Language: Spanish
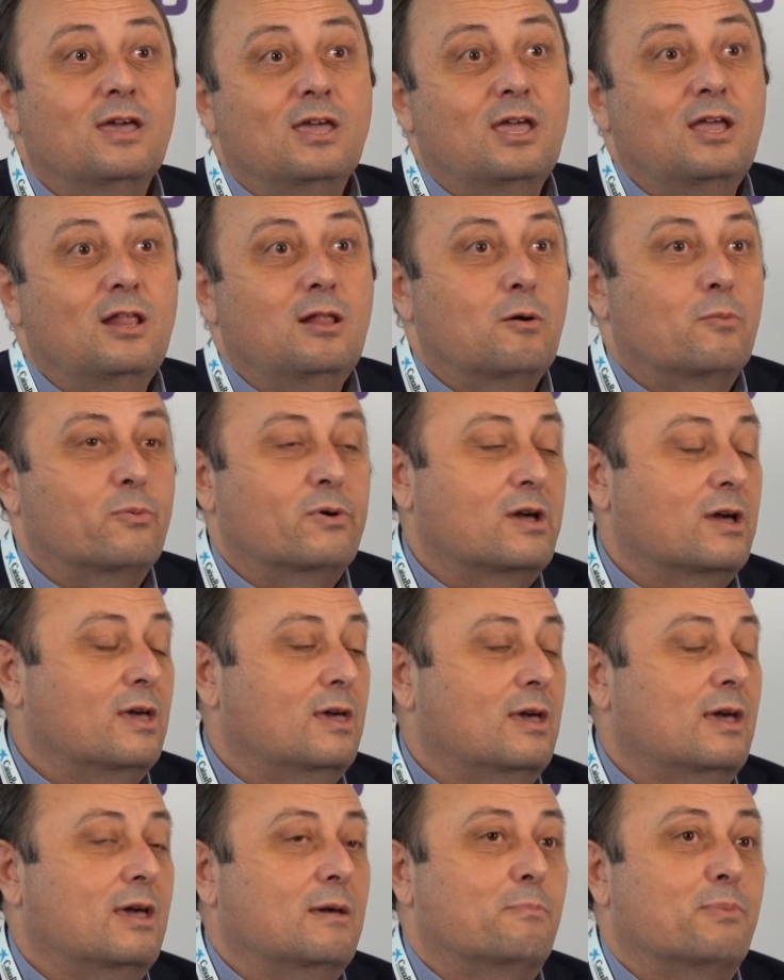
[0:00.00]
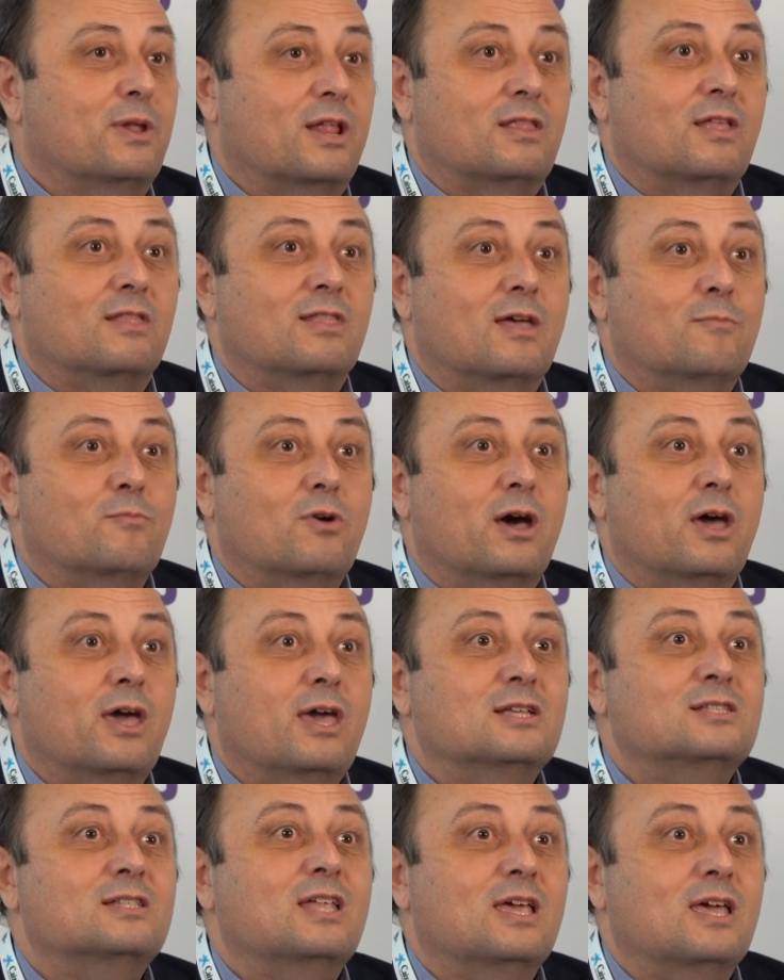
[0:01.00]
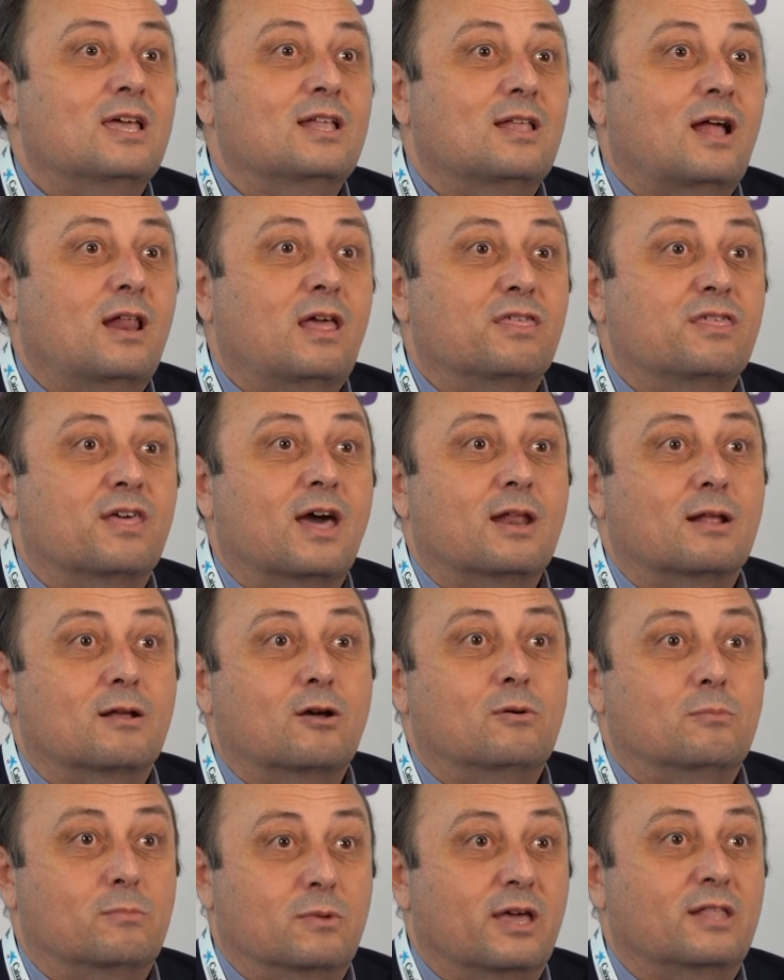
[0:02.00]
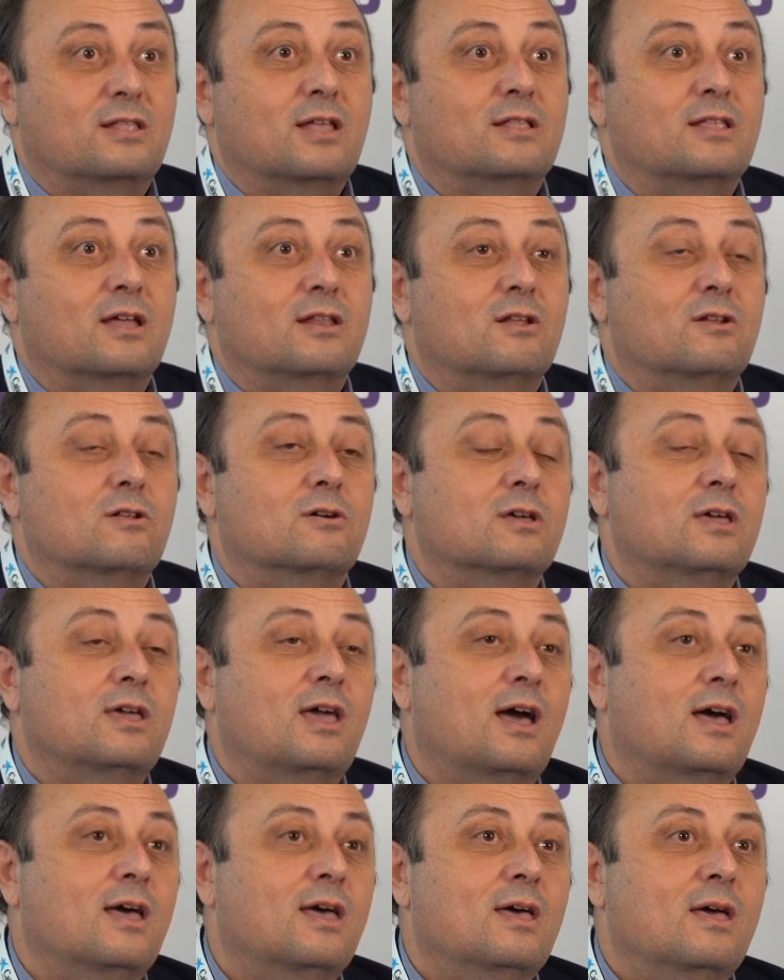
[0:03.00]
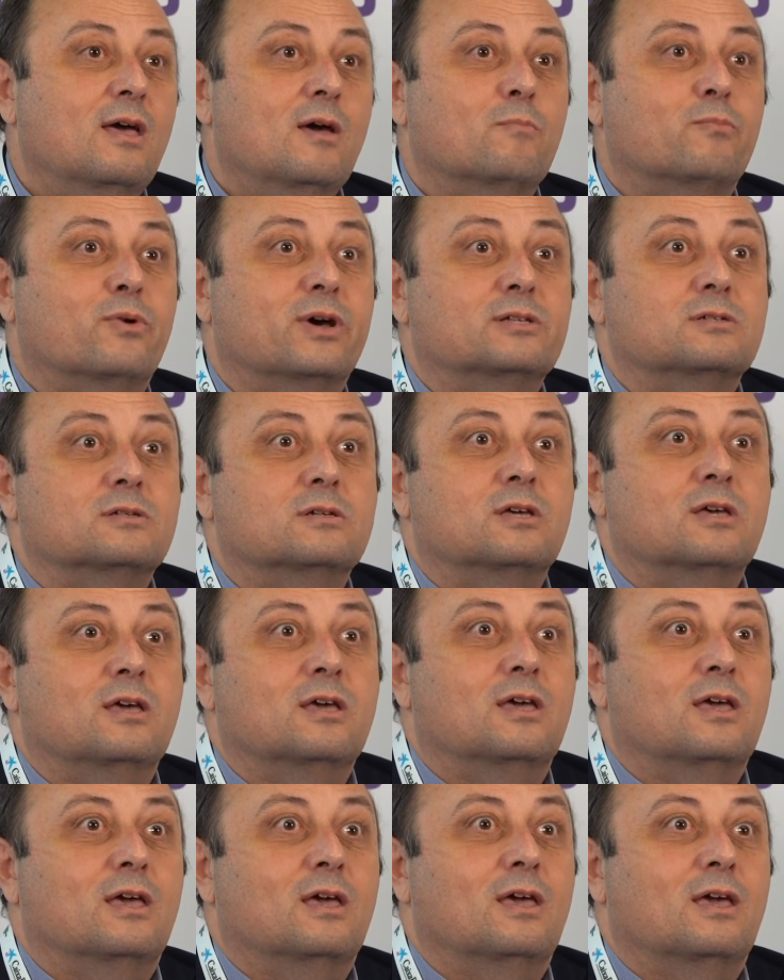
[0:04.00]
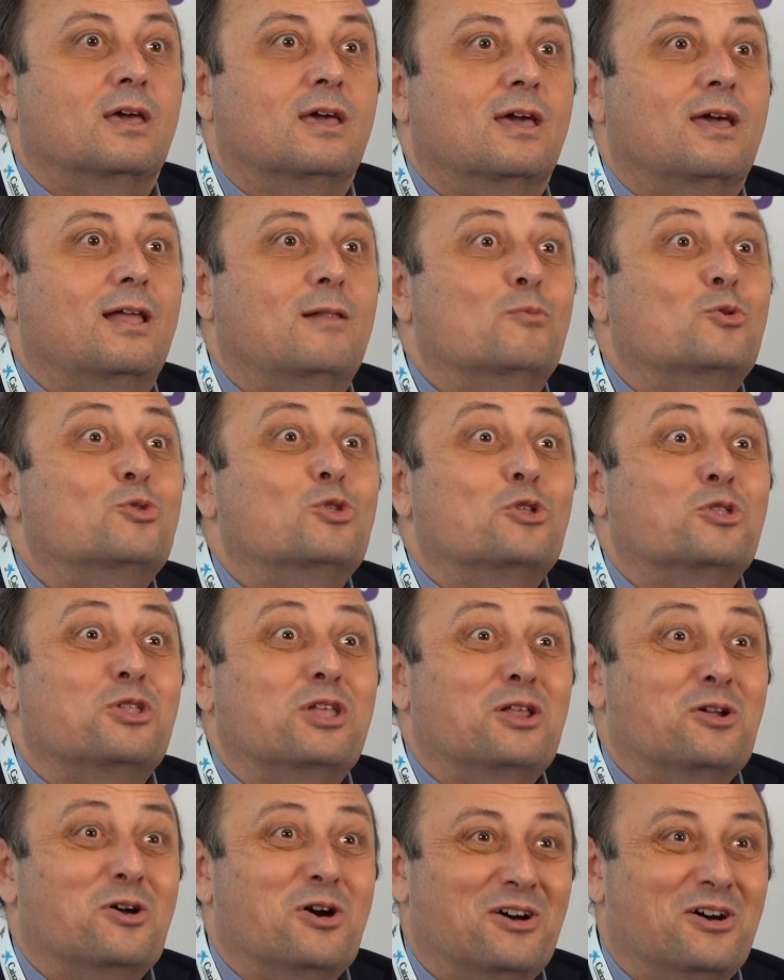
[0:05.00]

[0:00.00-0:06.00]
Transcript: Y lo que pretendemos es digitalizar con esta tecnología pues eh, el mundo entero.